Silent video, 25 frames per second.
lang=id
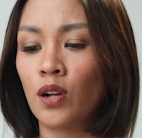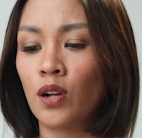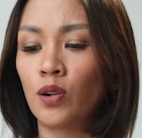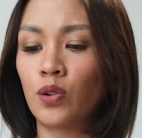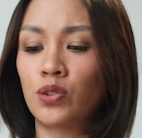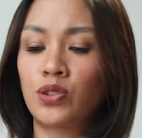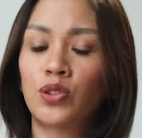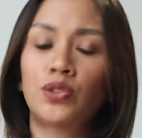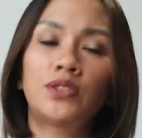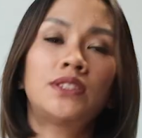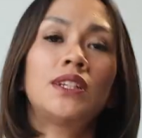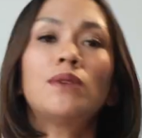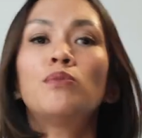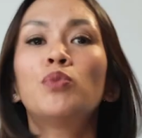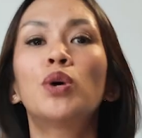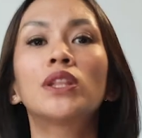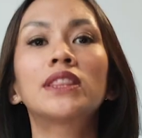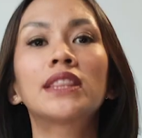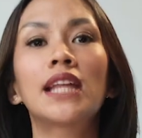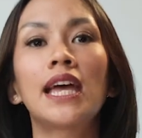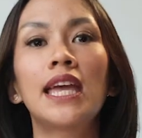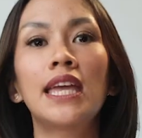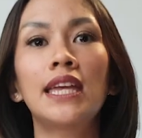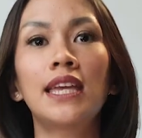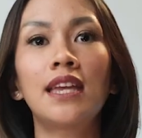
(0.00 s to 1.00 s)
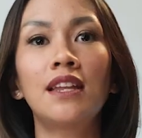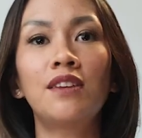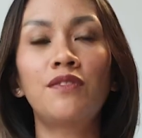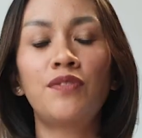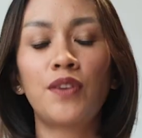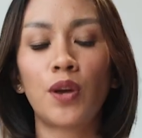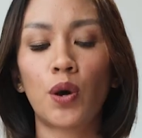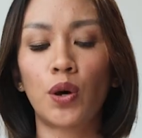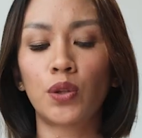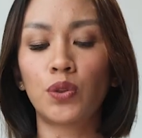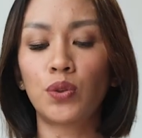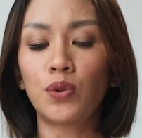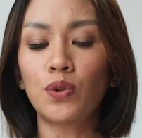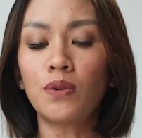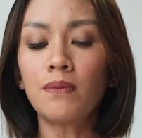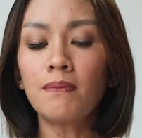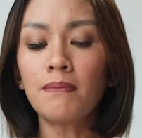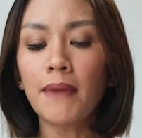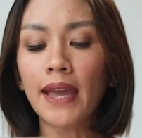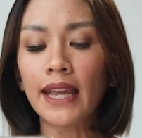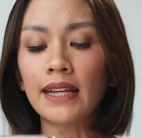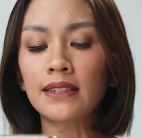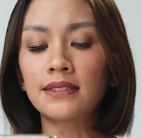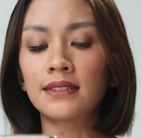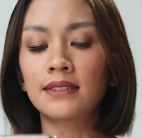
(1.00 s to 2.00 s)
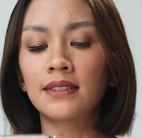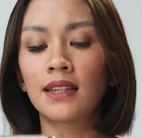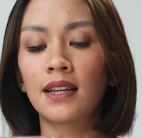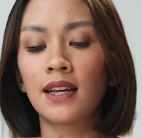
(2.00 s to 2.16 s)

Khususnya buat naikin VO2 max.